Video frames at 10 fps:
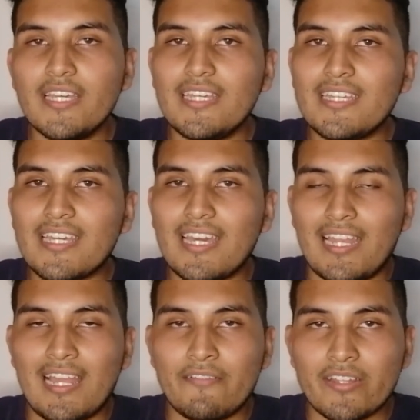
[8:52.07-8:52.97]
y que
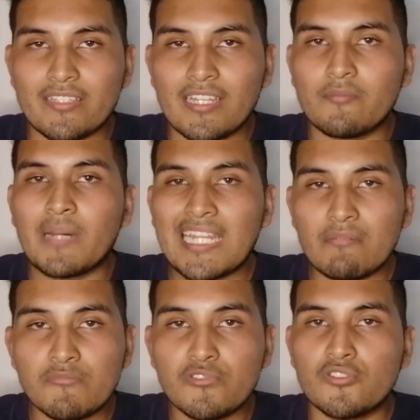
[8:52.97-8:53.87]
la verdad vale
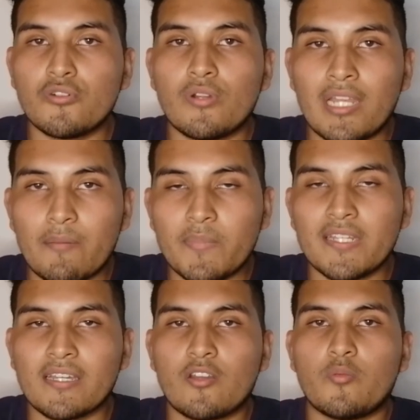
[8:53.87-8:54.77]
mucho la
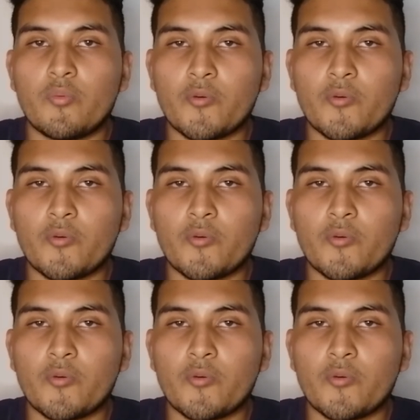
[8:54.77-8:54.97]
pena que lo